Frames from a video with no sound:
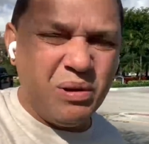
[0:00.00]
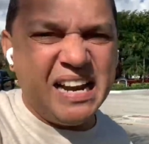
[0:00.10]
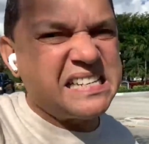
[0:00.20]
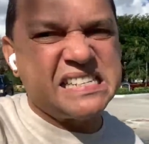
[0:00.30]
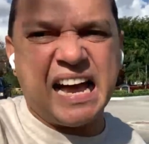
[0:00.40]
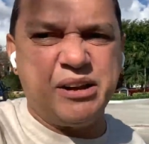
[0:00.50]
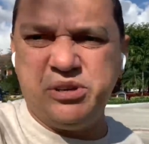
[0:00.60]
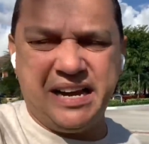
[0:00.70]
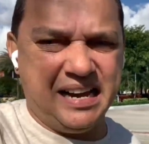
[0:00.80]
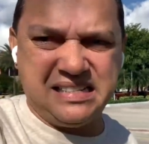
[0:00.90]
no es necesario
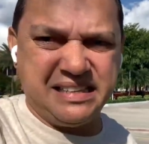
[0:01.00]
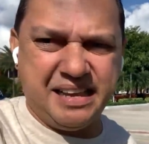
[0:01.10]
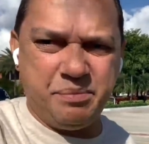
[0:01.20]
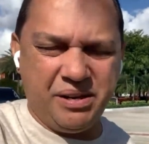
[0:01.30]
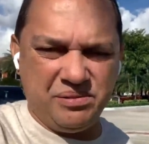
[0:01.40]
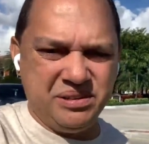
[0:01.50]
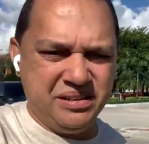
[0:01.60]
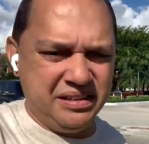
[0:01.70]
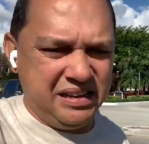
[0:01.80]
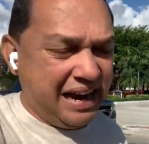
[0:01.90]
llegar a ese término.
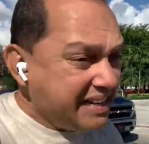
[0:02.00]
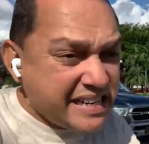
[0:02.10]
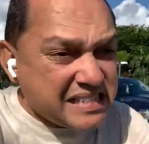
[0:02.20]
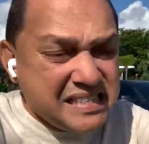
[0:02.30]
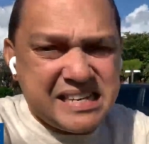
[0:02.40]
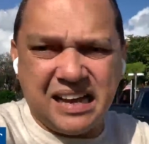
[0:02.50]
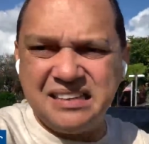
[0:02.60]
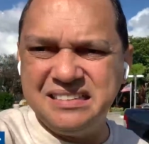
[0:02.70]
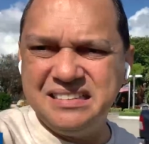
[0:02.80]
El hincha es hincha.